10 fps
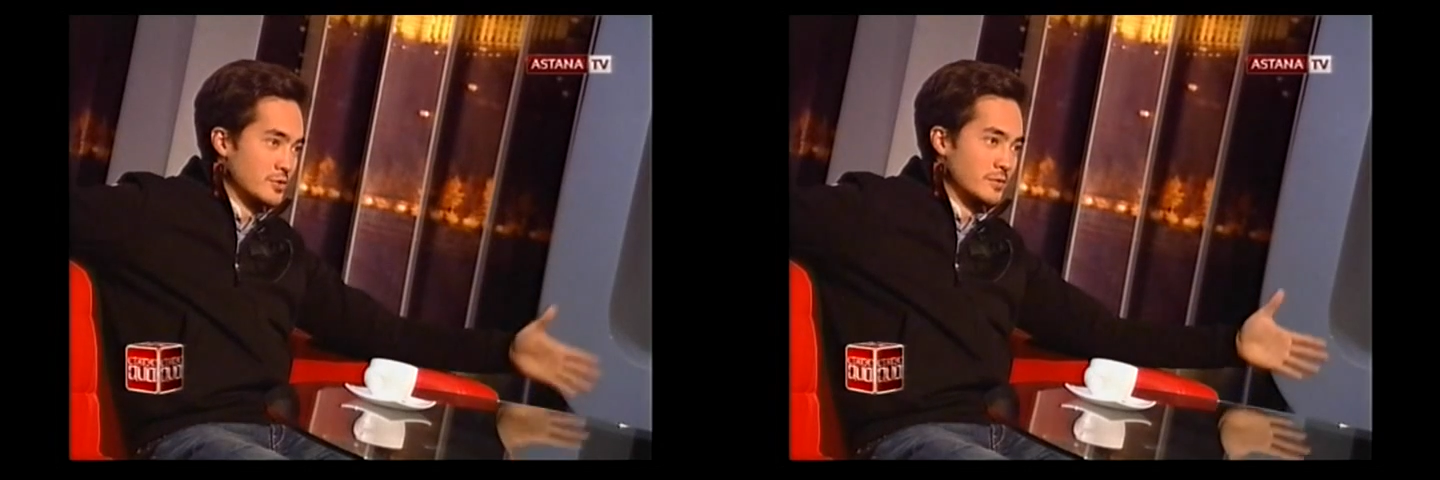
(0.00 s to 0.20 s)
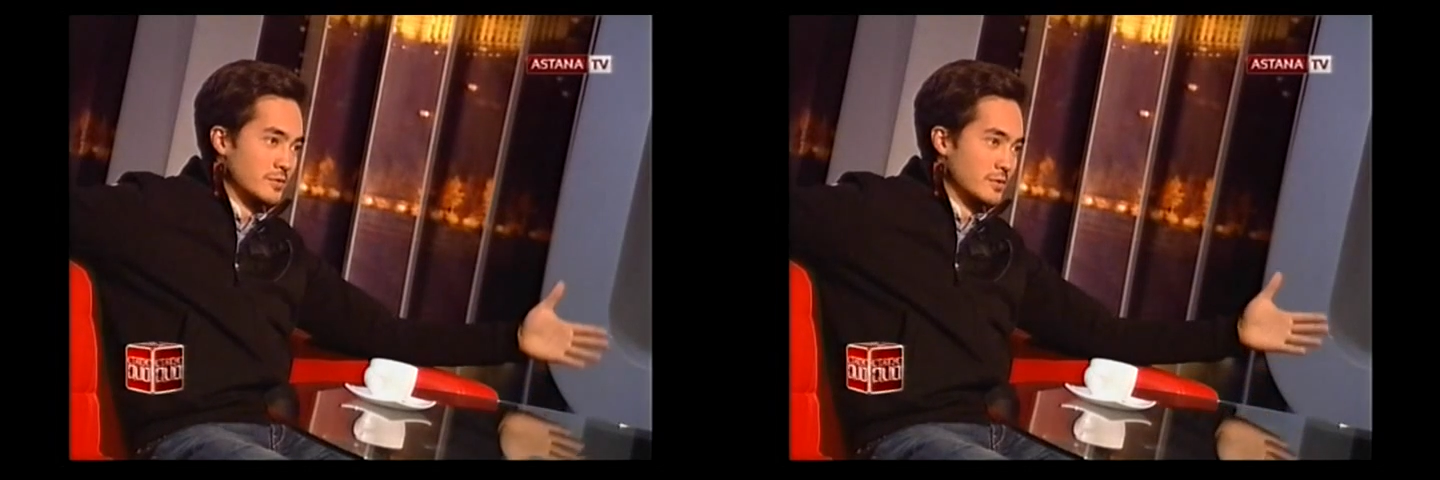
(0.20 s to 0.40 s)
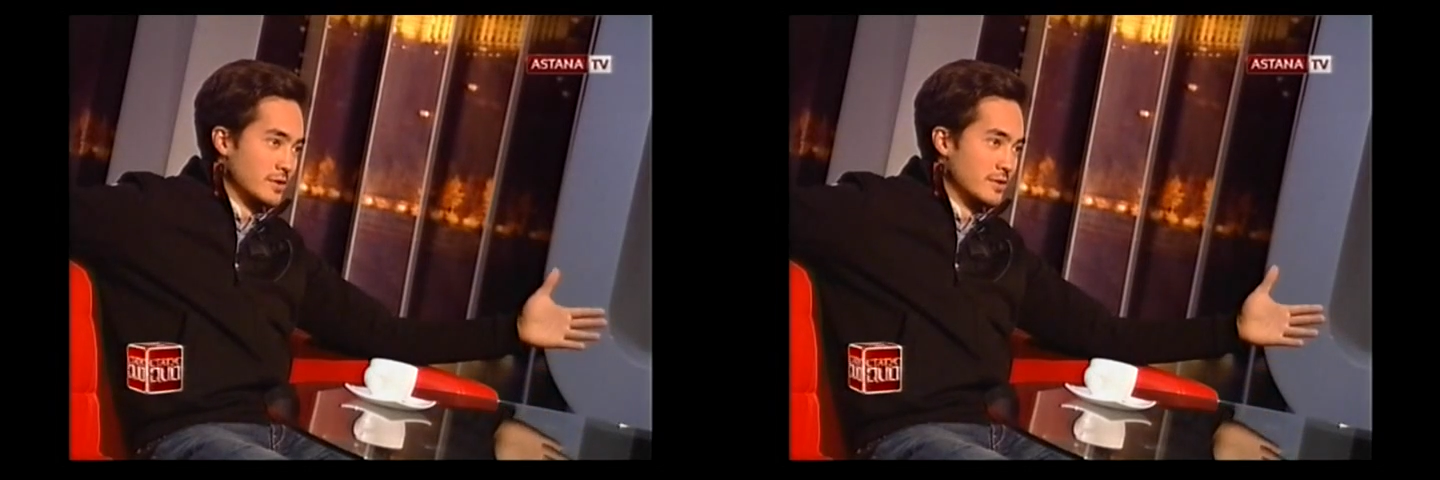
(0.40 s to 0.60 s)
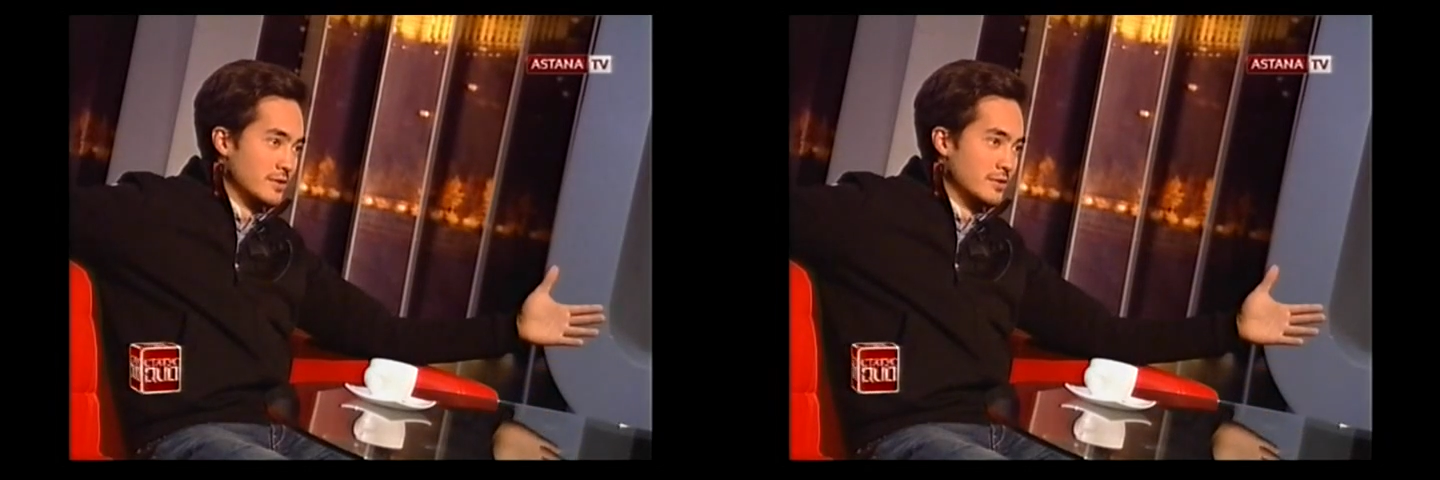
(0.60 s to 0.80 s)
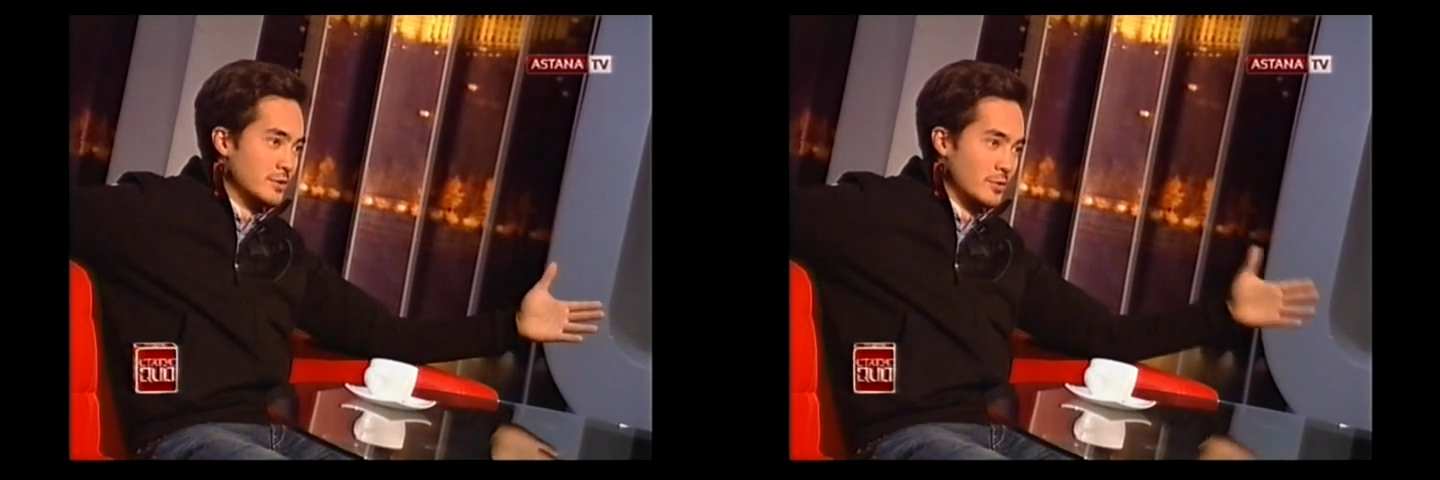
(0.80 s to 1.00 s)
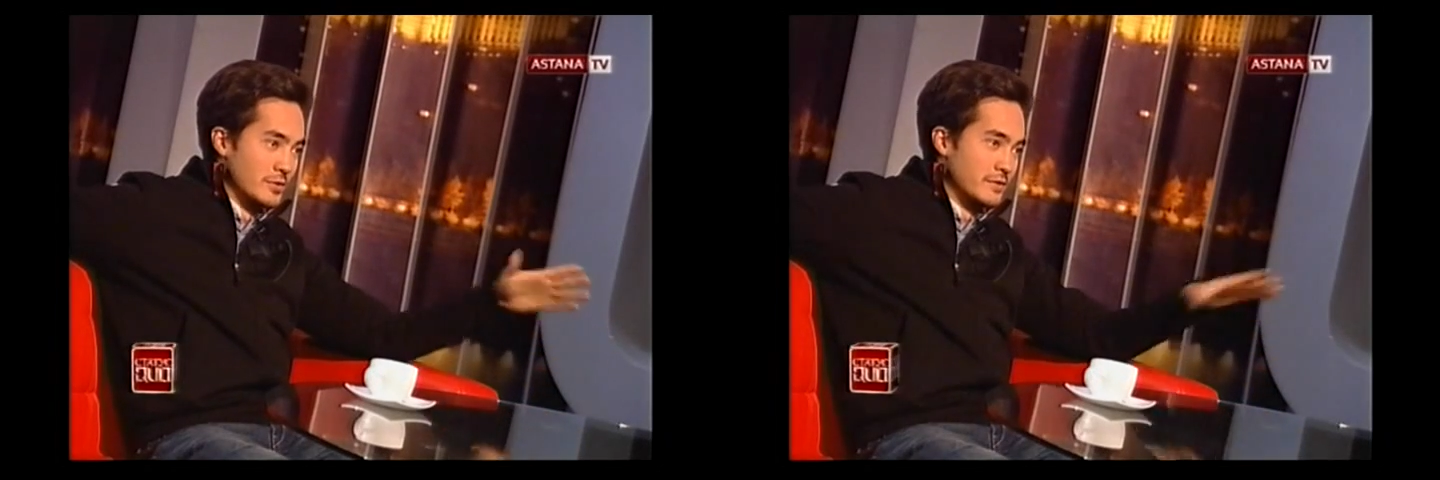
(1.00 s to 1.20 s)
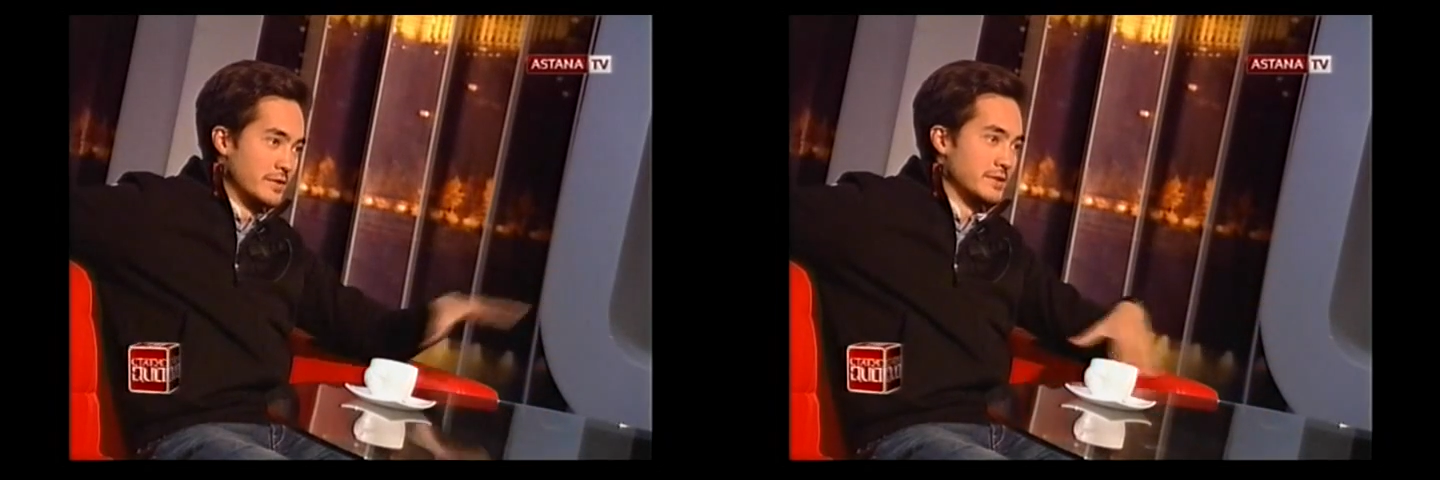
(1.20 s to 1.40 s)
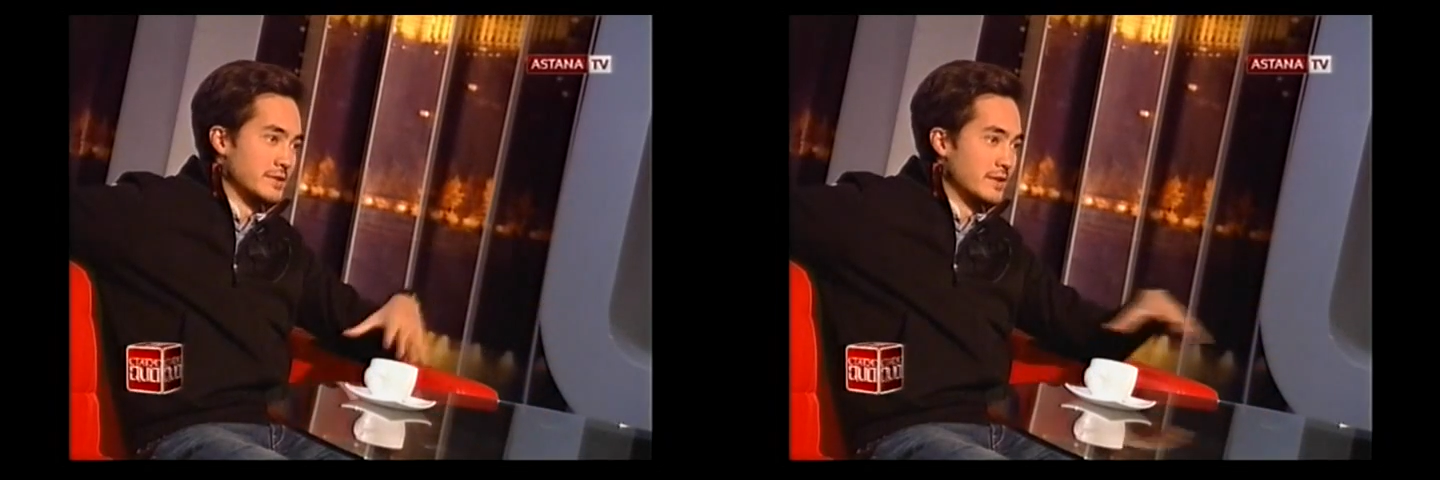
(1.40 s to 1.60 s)
что все-таки не только в
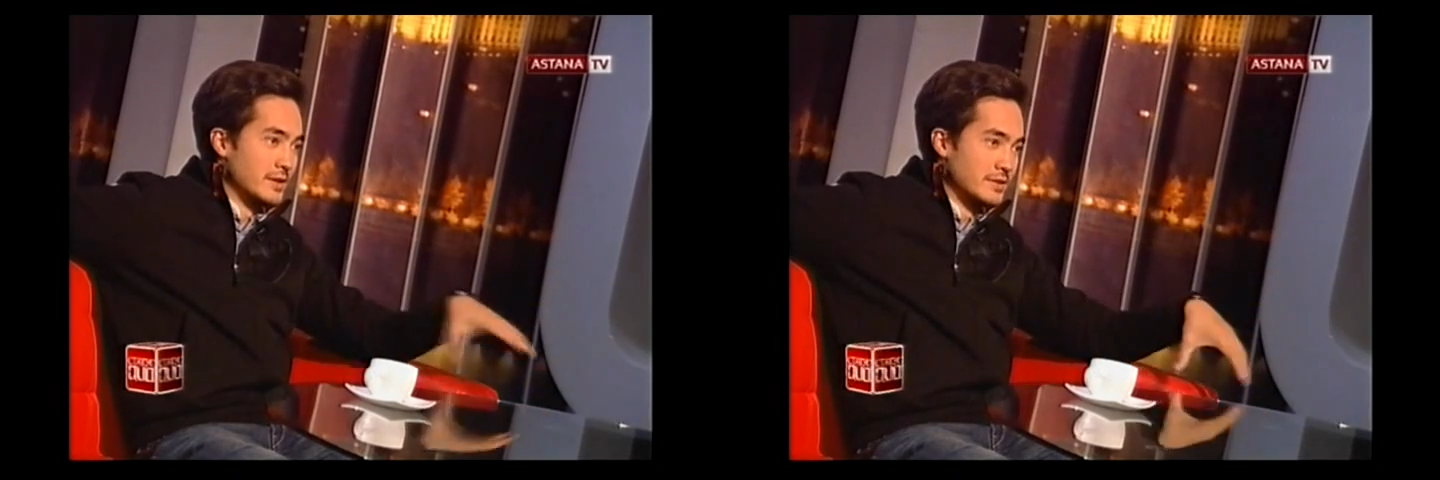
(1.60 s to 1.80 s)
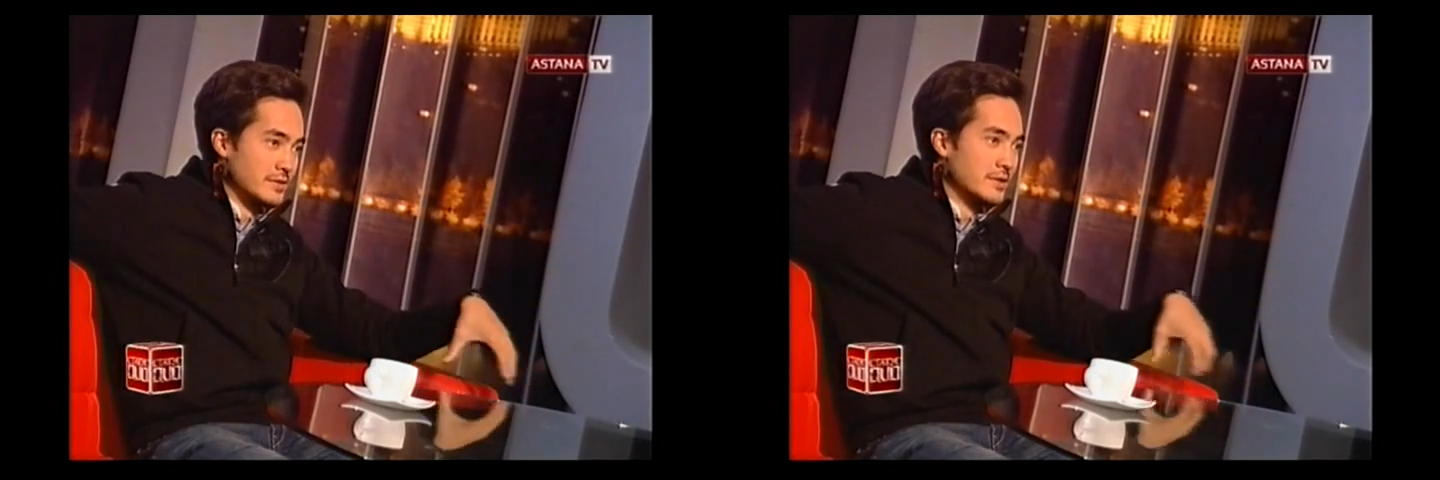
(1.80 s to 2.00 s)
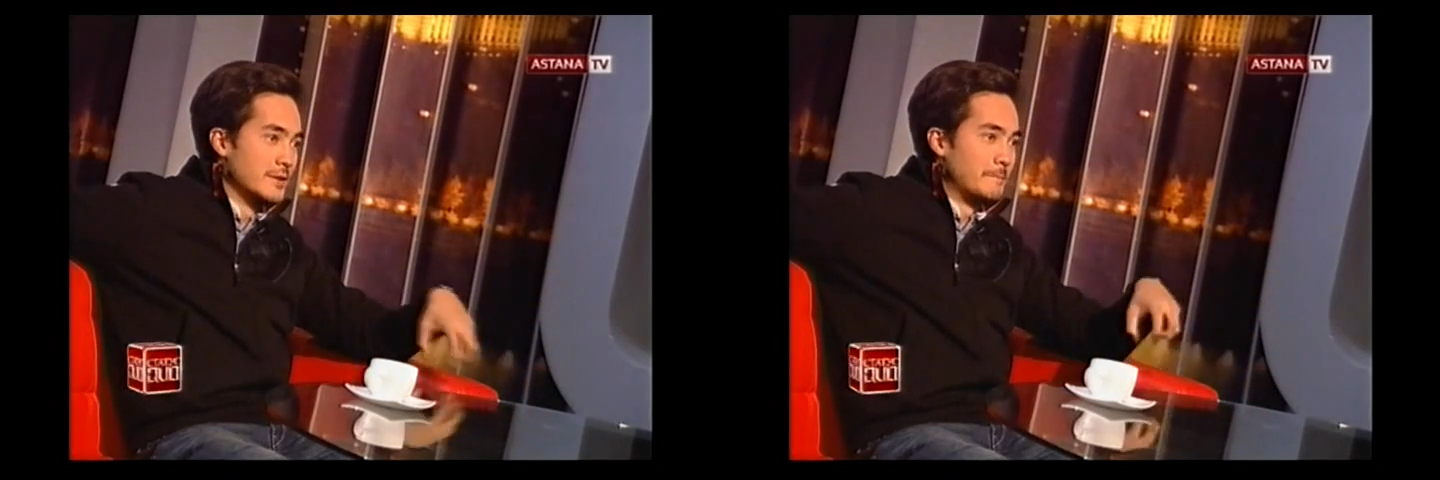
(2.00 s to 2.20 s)
Казахстане